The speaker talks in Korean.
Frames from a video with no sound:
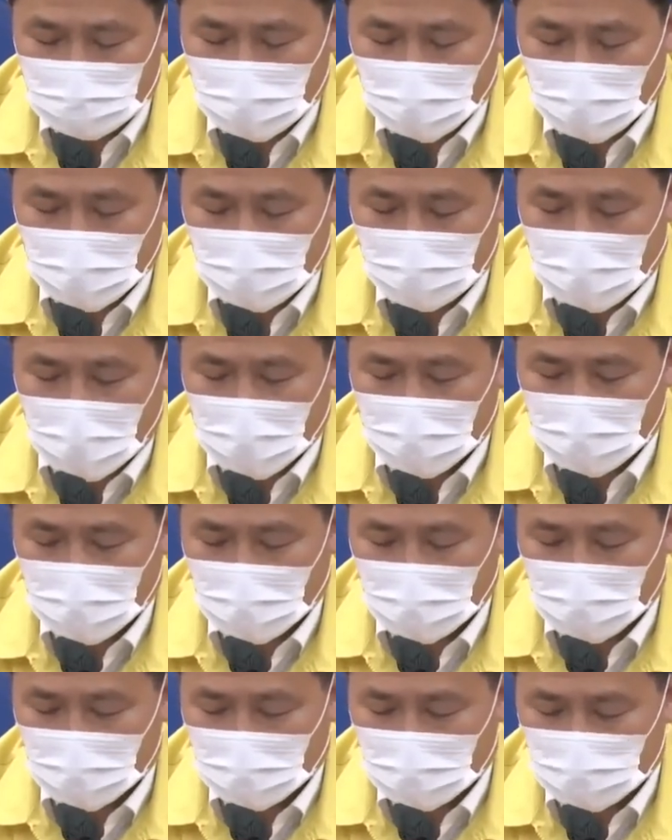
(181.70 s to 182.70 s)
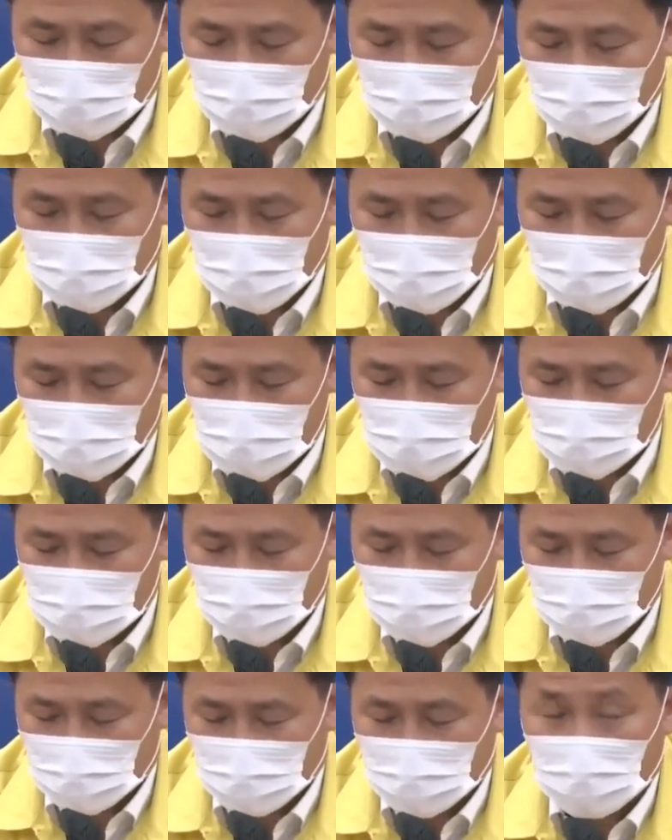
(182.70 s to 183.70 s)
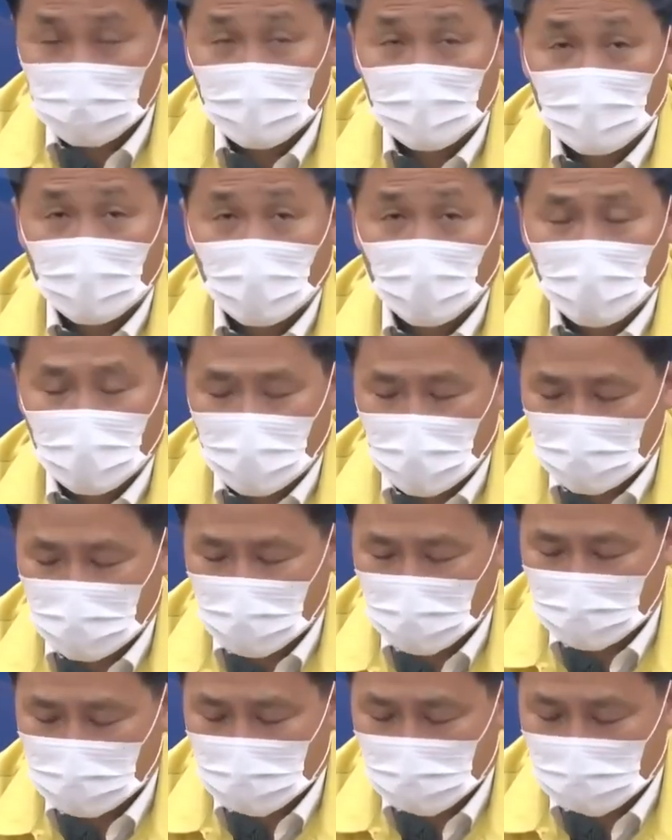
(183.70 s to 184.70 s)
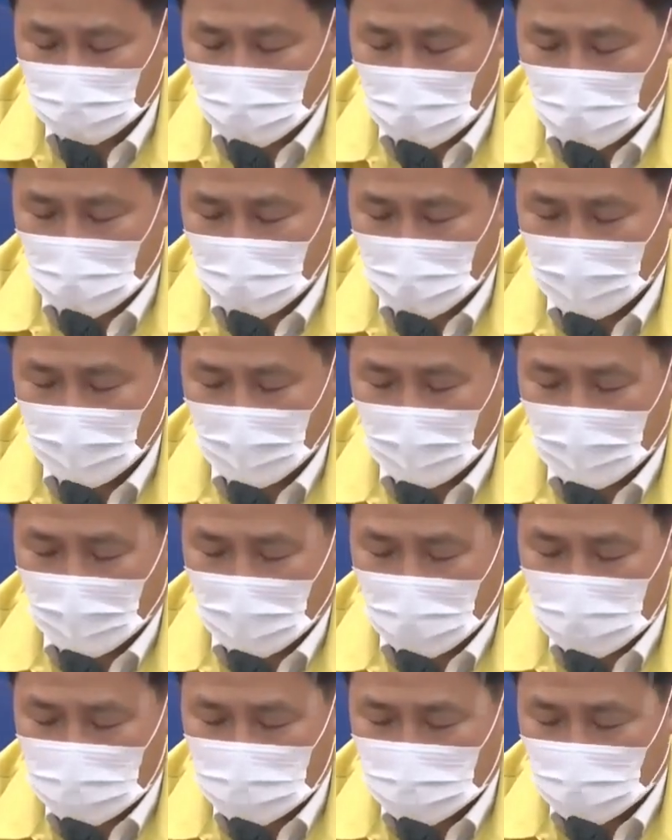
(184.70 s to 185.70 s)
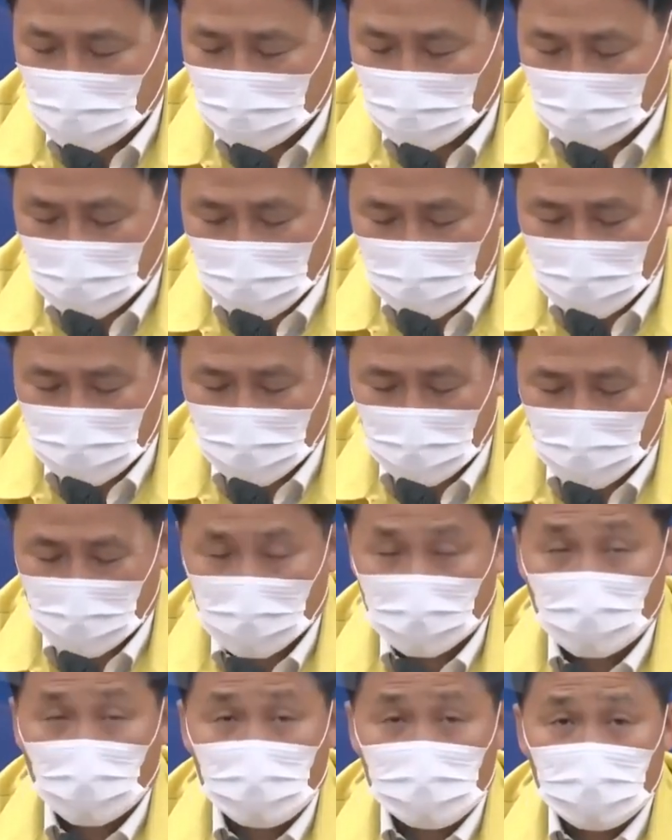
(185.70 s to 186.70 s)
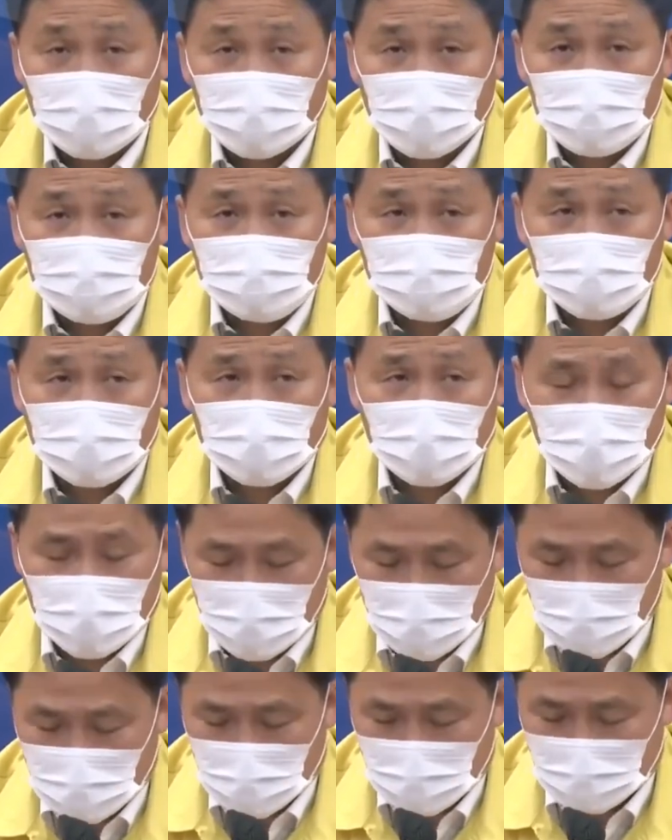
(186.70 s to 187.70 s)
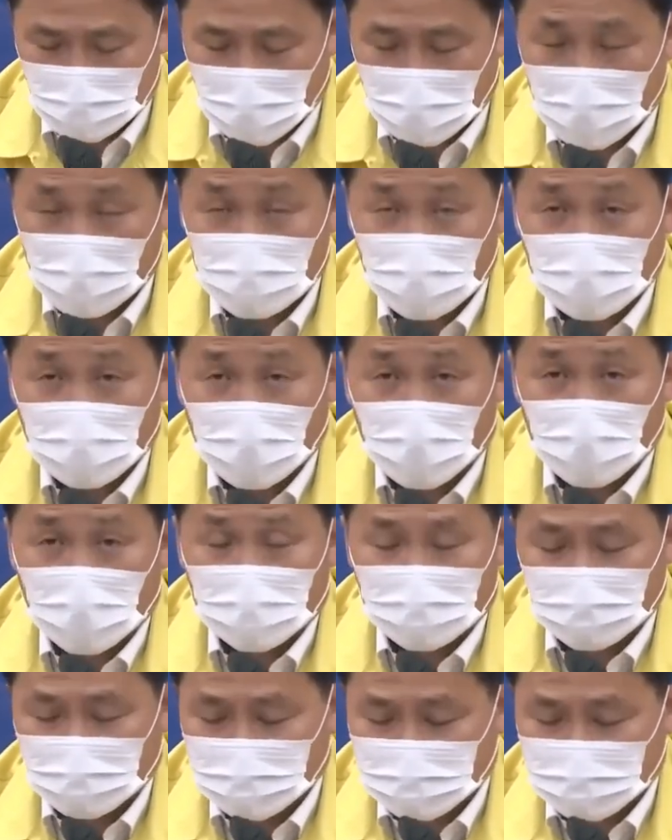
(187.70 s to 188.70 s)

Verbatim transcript: 집회를 반대하는 국민들께서는 온라인 댓글과 해시태그 달기에 동참해 주시길 바랍니다.